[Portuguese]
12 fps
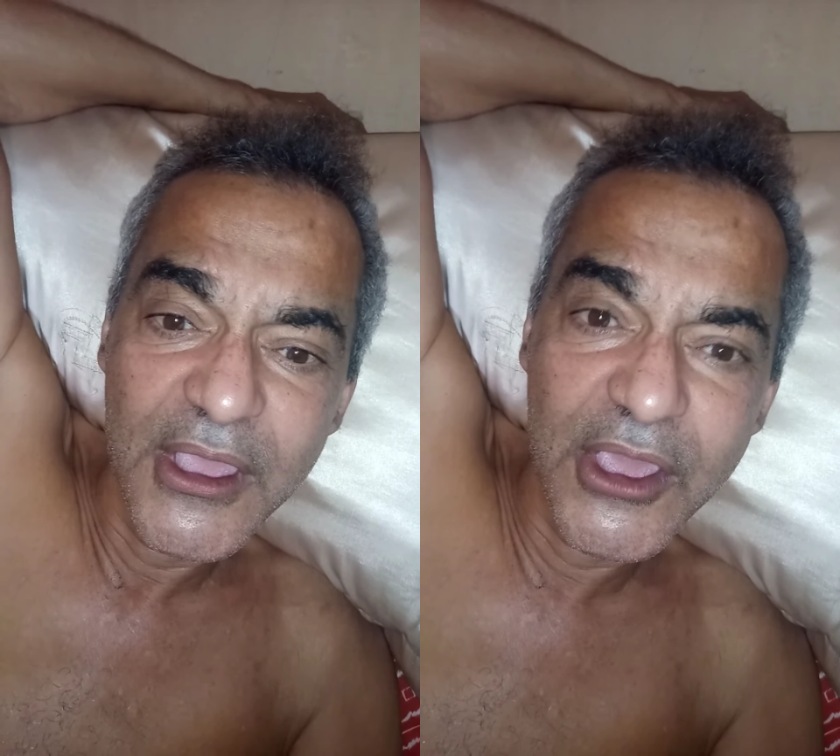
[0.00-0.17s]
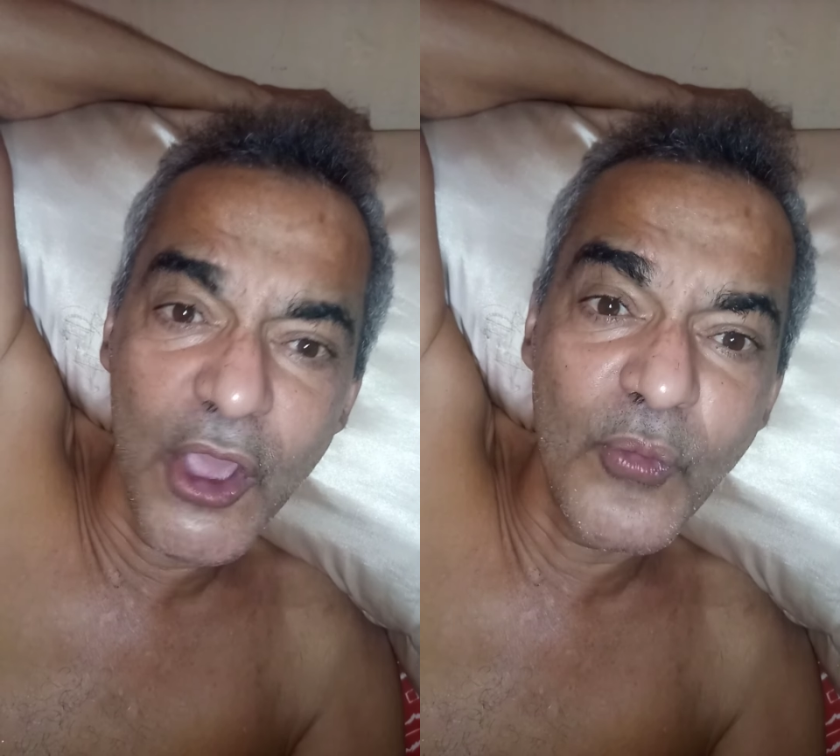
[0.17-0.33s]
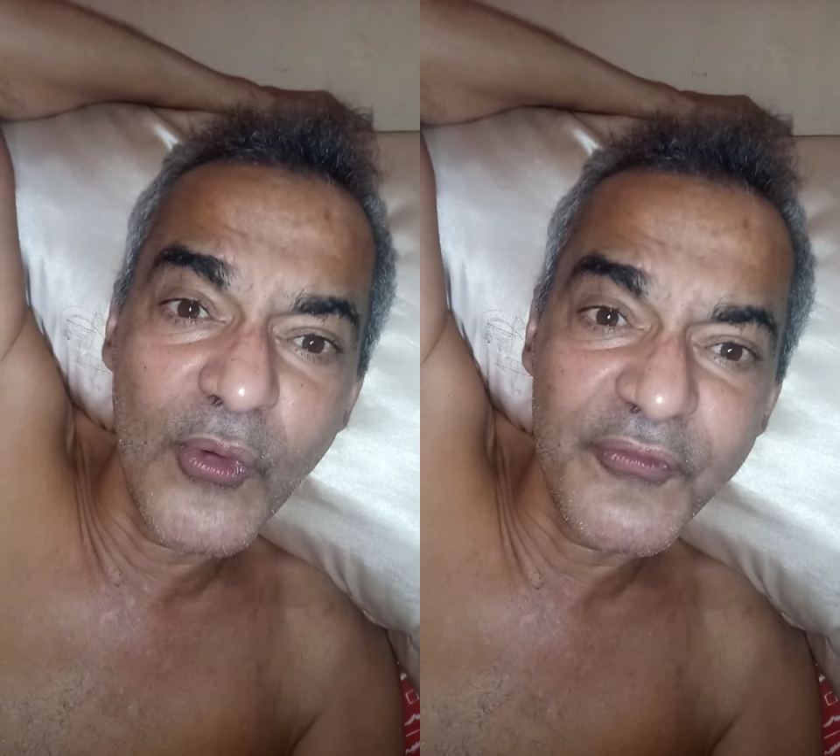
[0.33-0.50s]

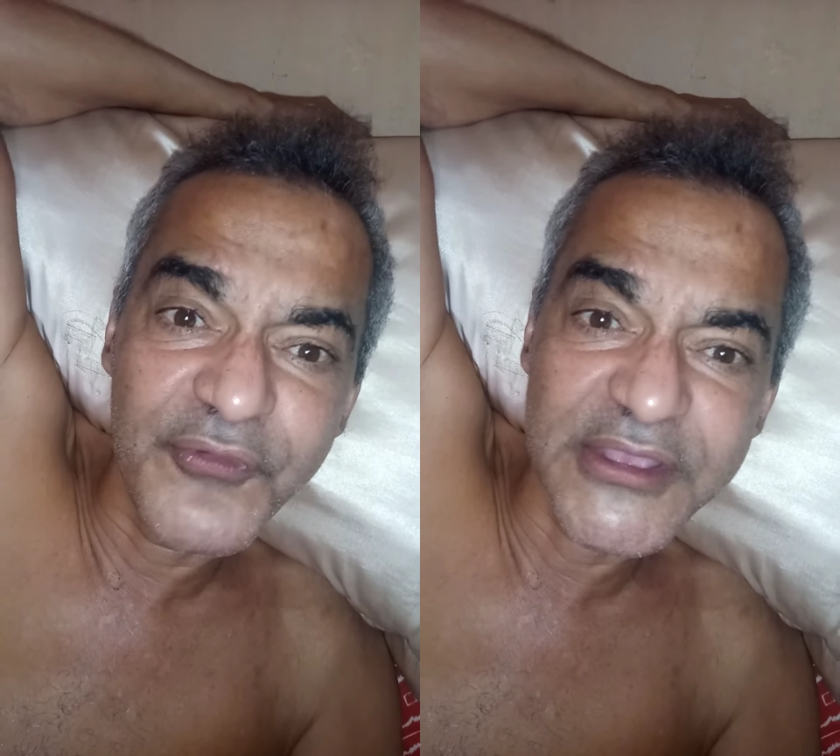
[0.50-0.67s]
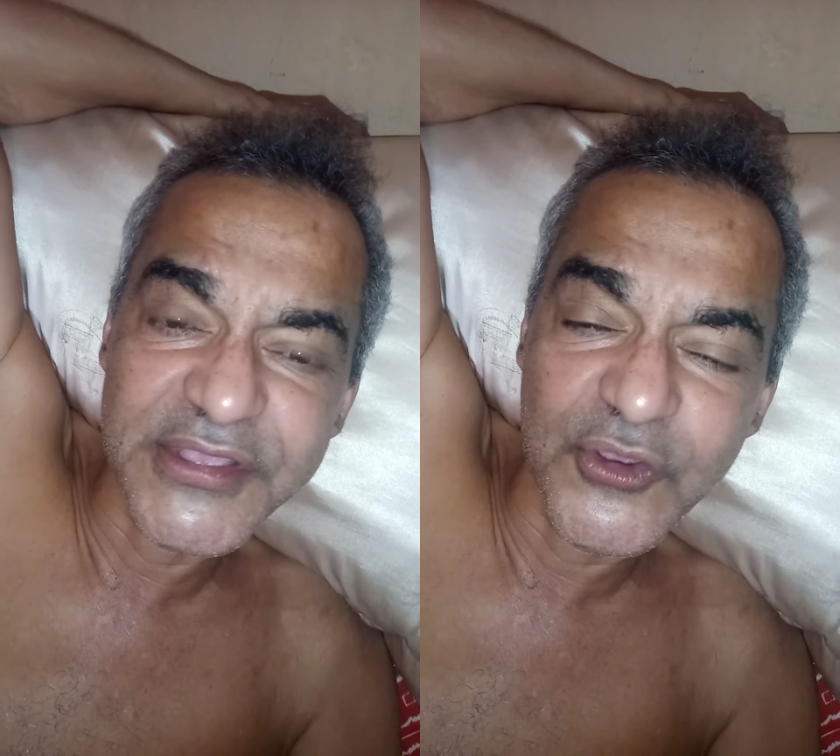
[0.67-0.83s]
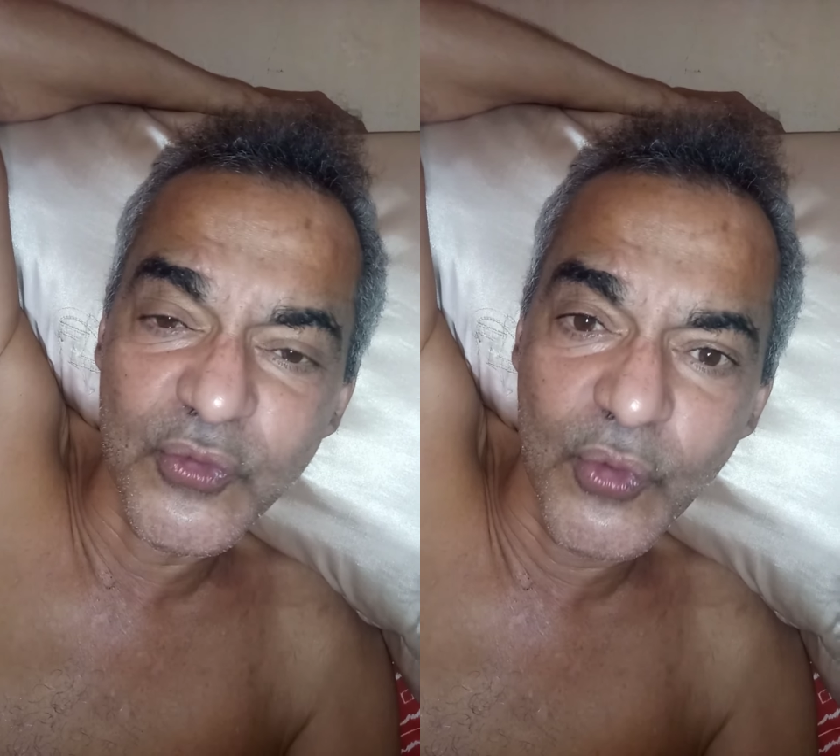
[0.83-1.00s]
que eu vou
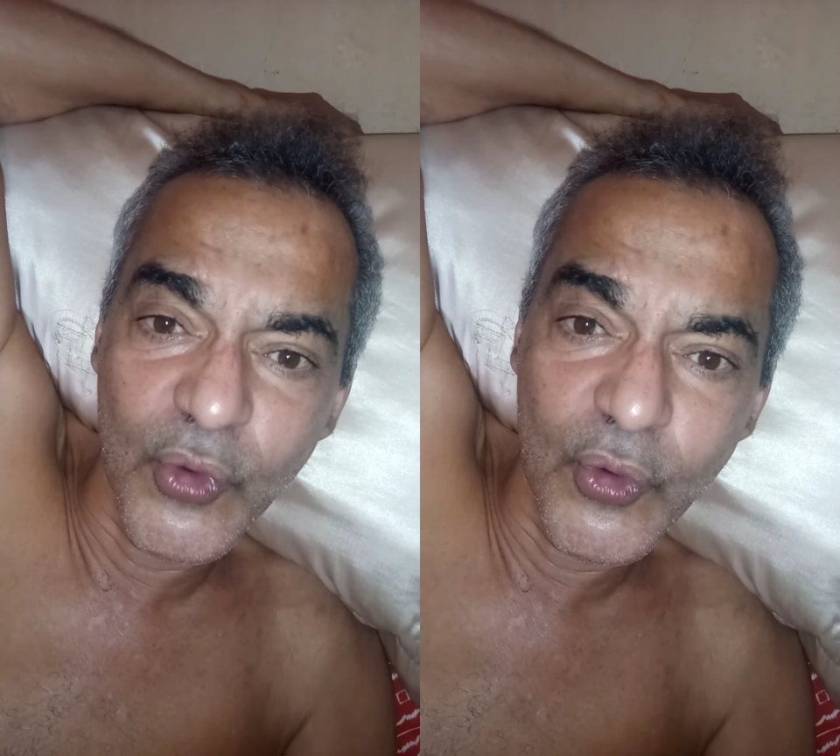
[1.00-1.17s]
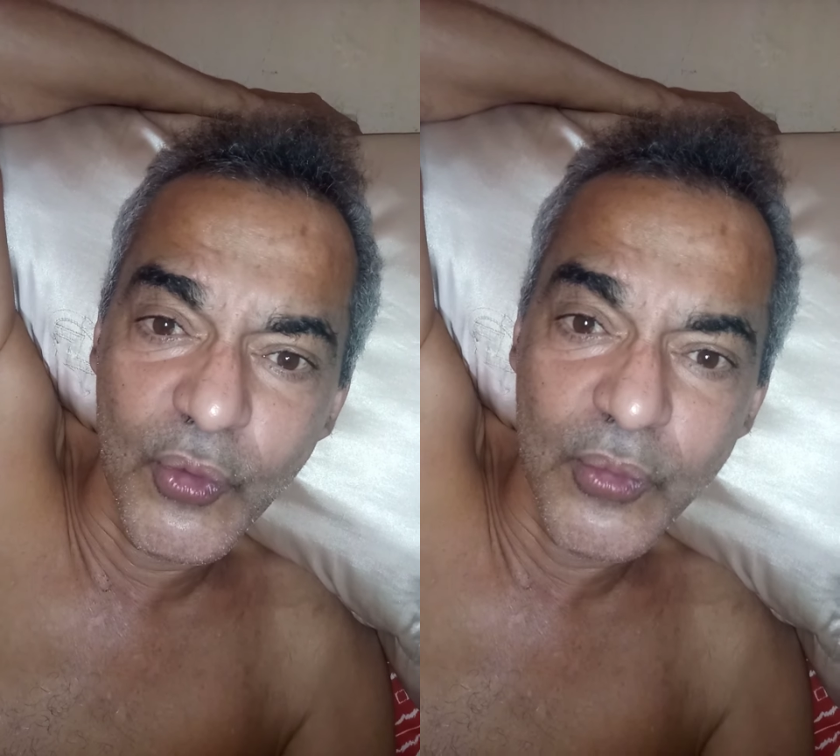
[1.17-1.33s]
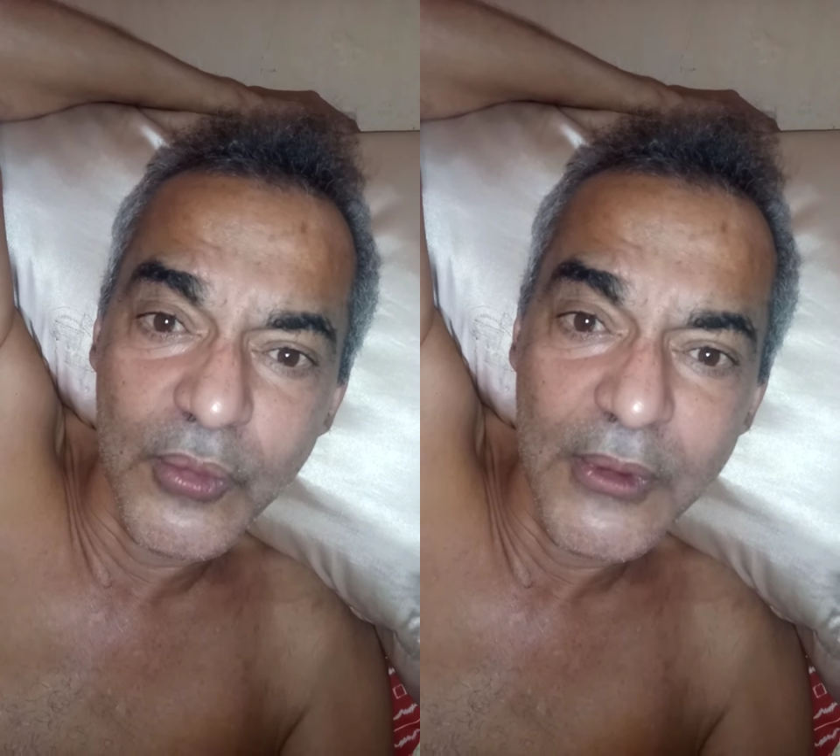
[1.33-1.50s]
fazer um gol.